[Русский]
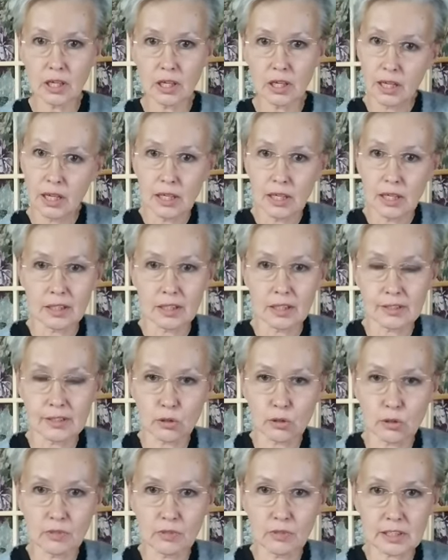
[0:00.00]
если у
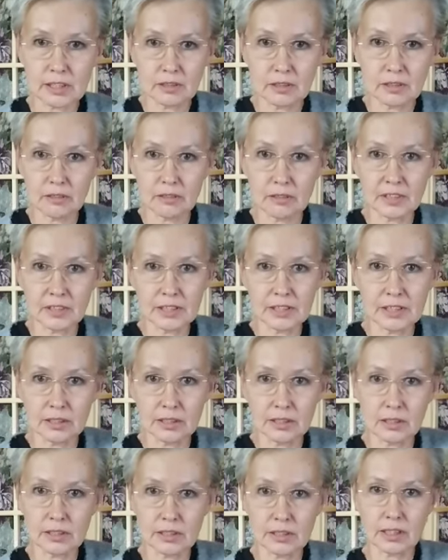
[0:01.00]
вас возникнет
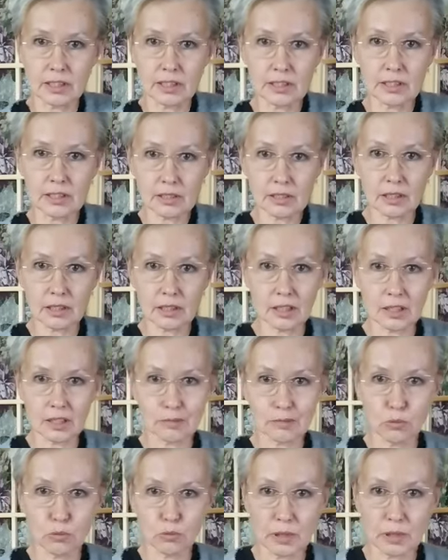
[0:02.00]
интерес к этому
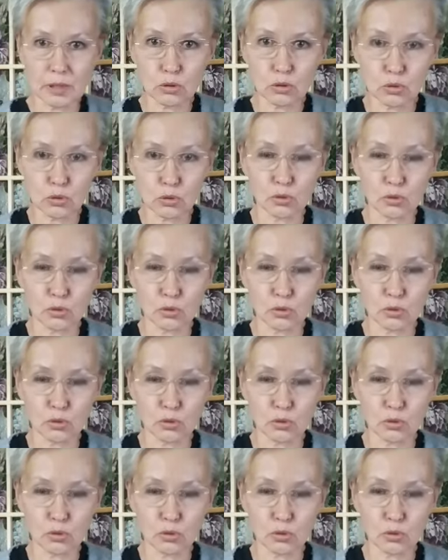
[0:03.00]
продукту.